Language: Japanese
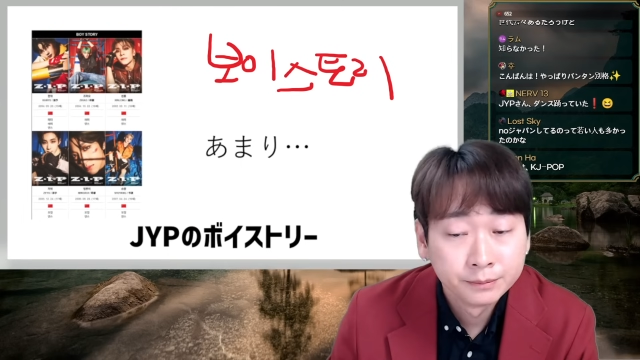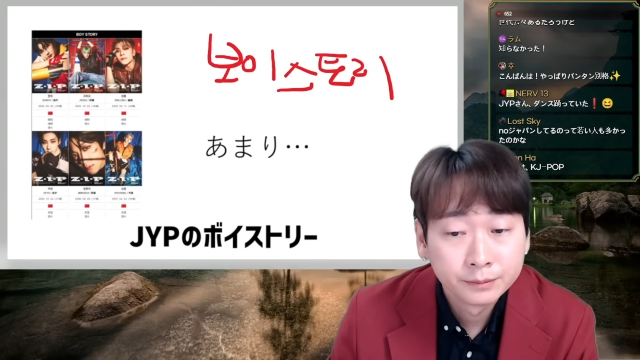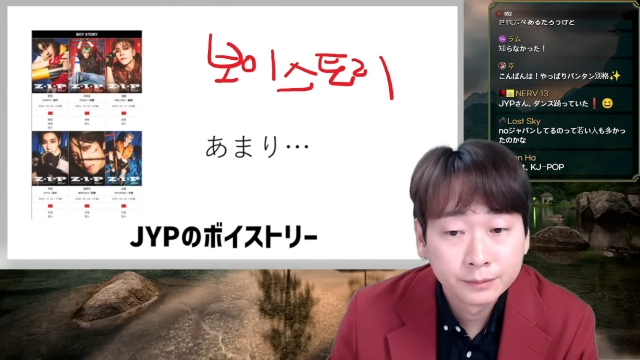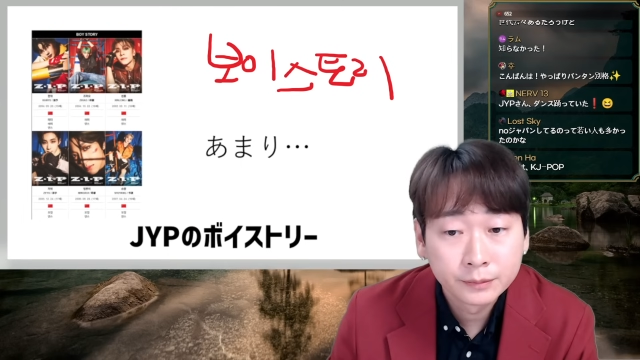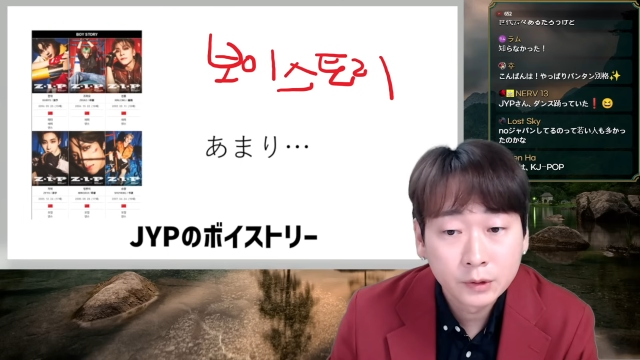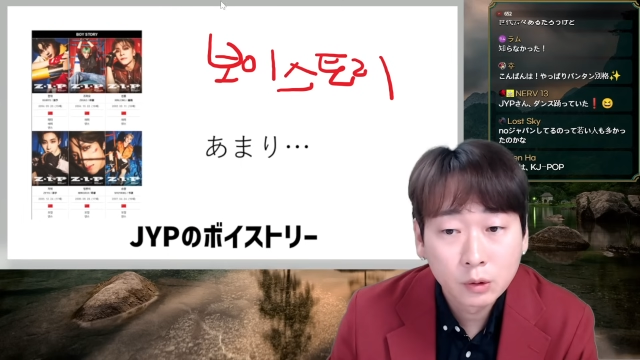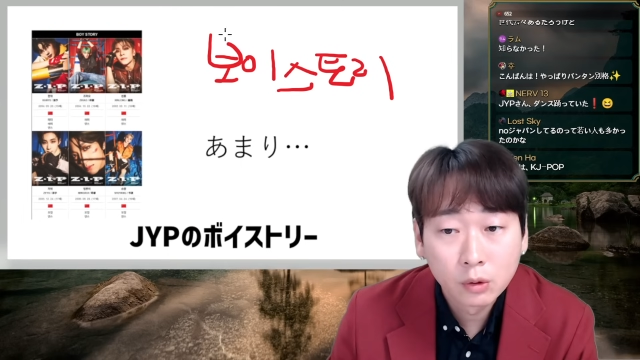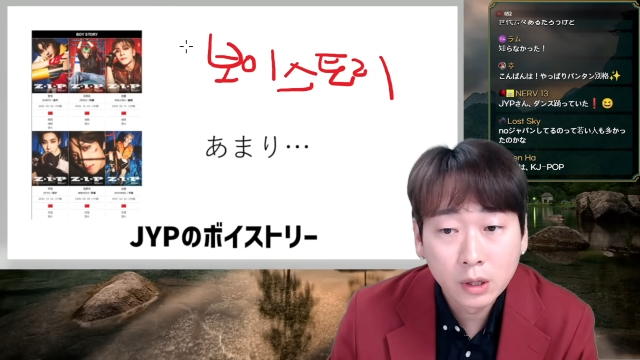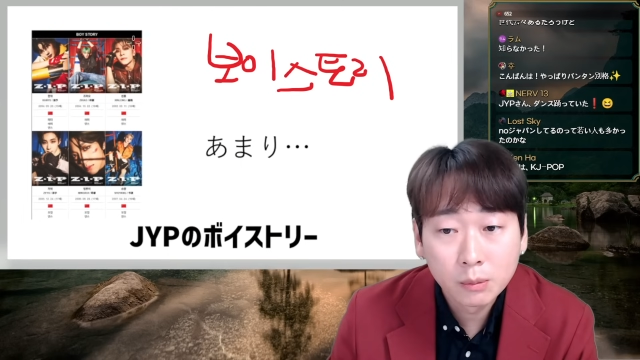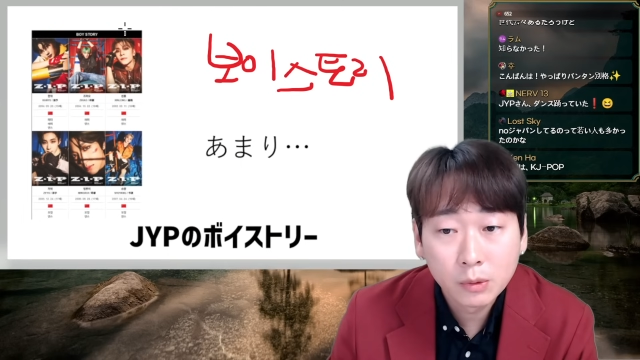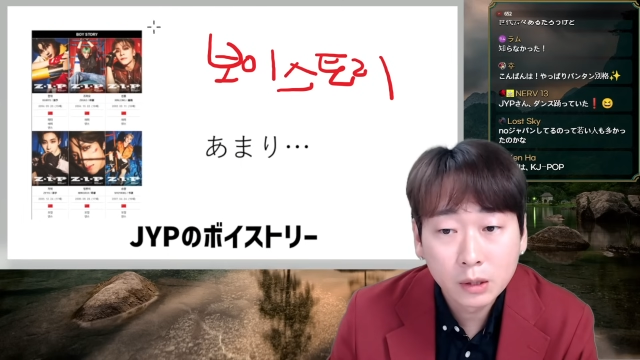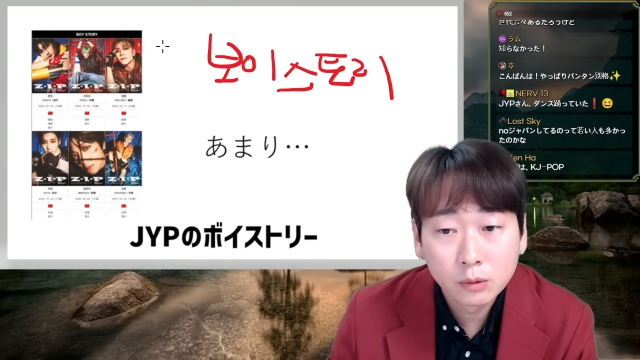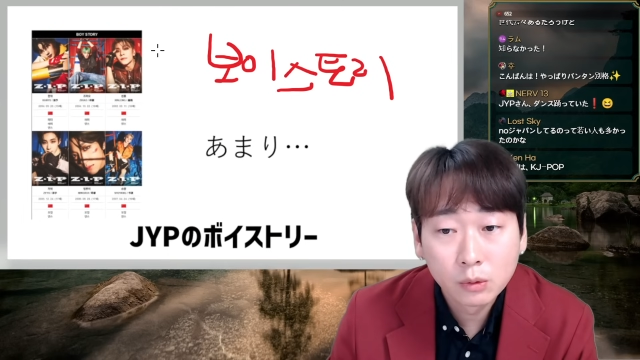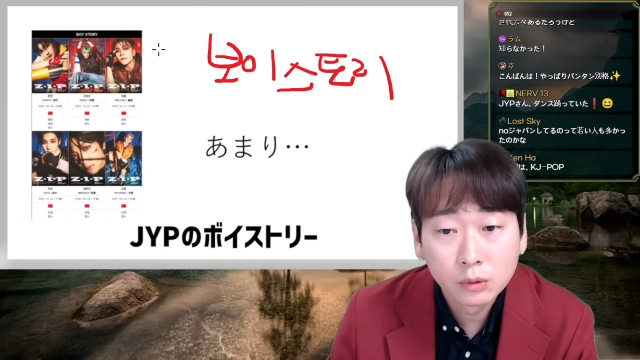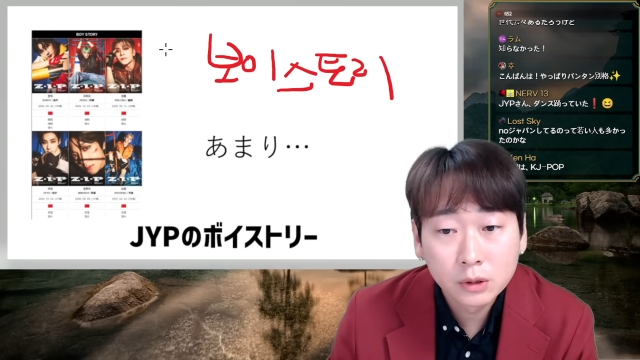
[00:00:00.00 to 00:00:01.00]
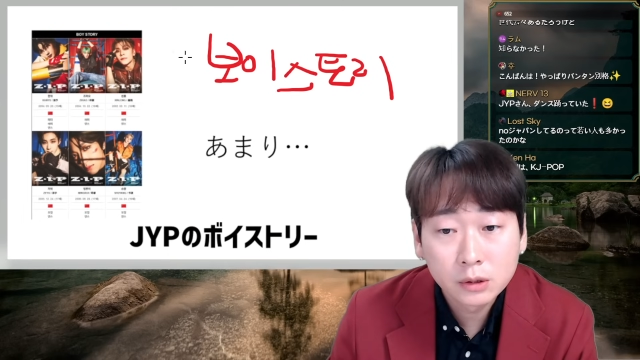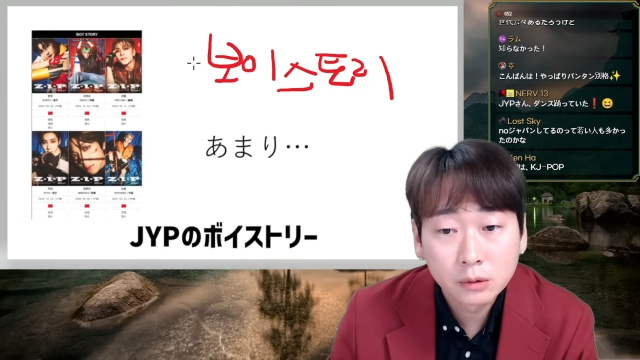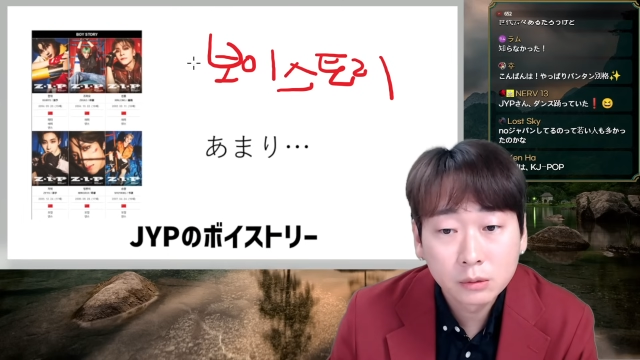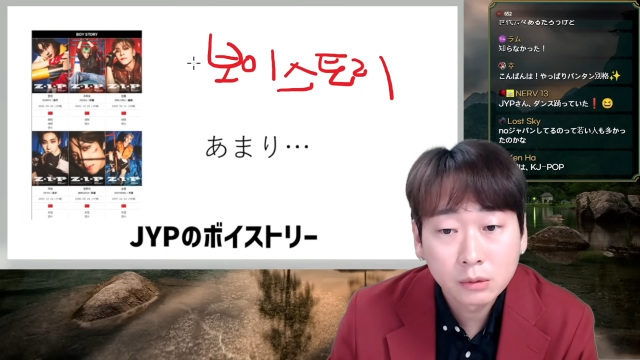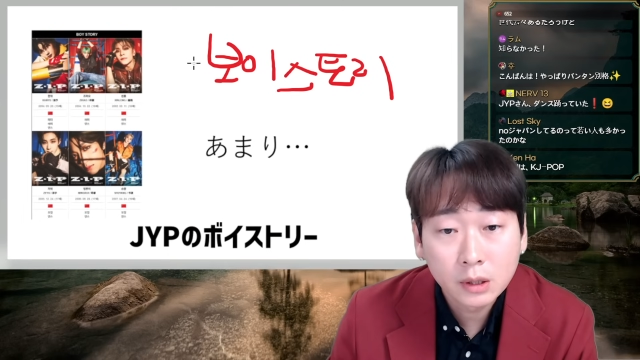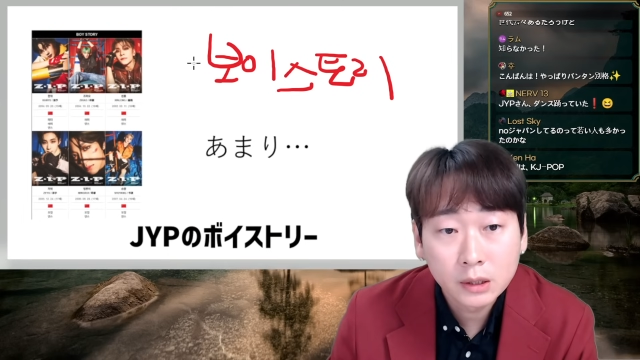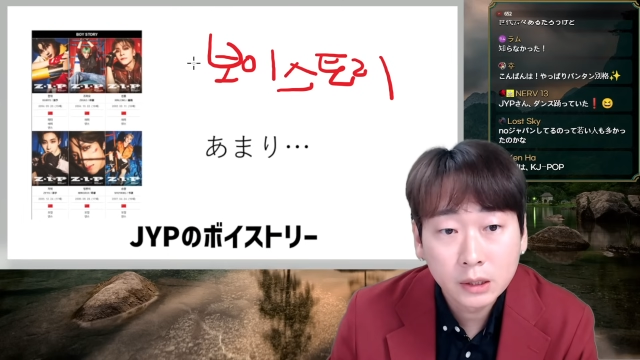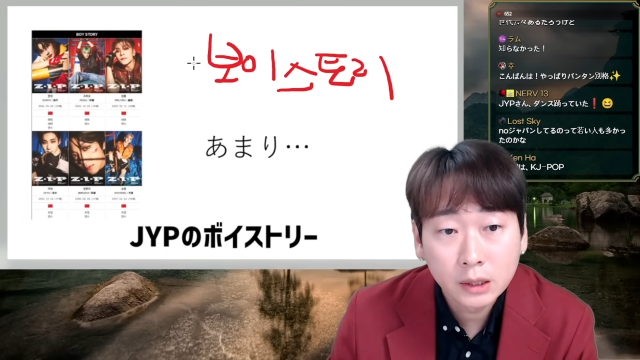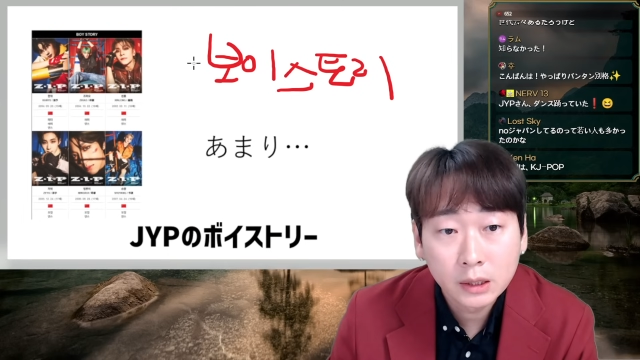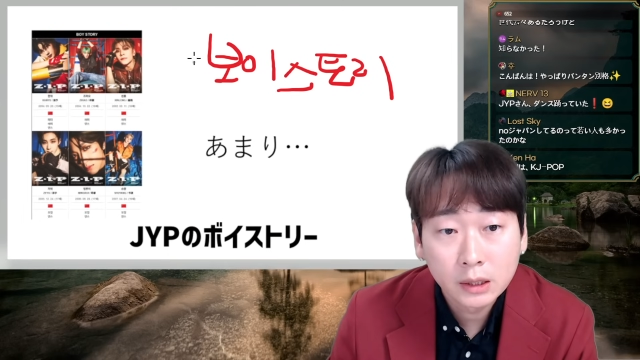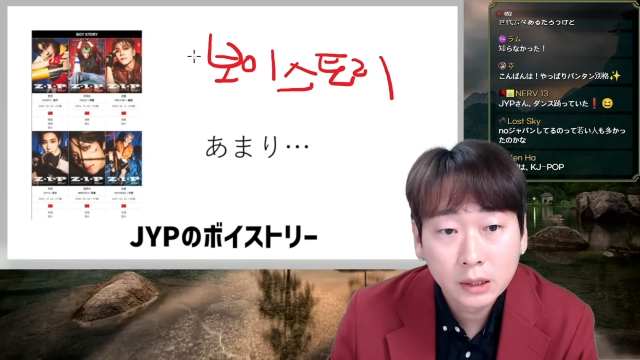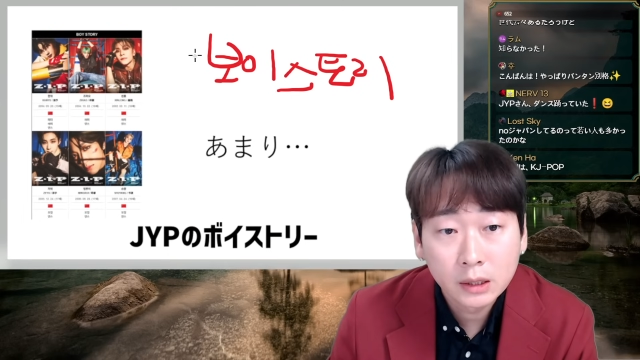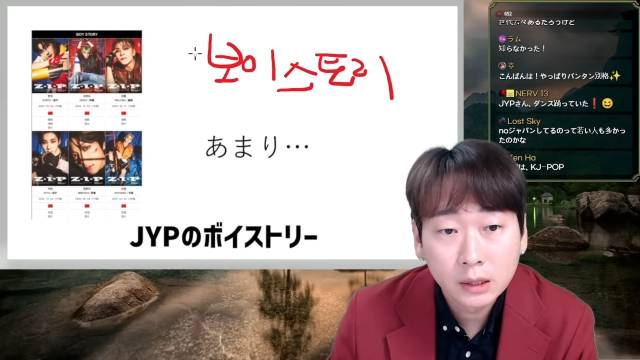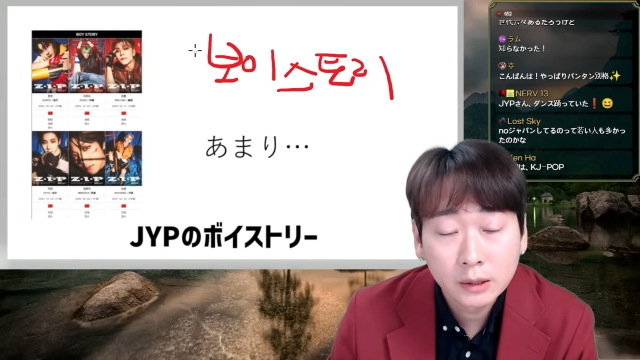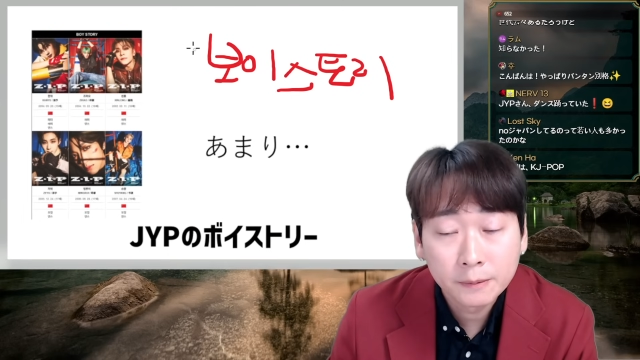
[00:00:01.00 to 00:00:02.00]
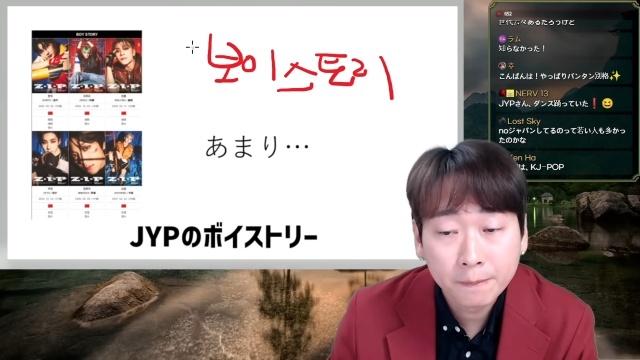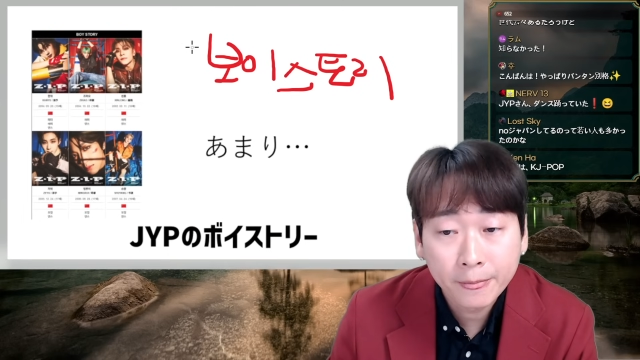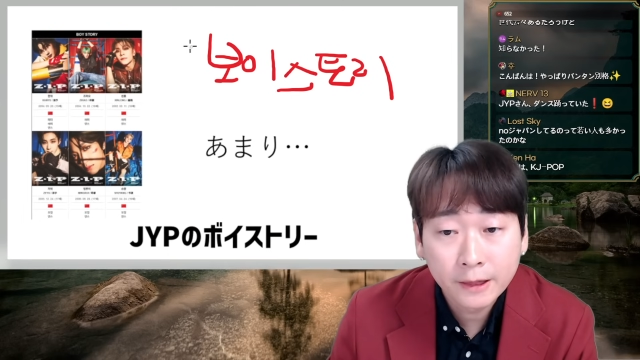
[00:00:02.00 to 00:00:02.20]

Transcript: うん、これもオーディションとかで、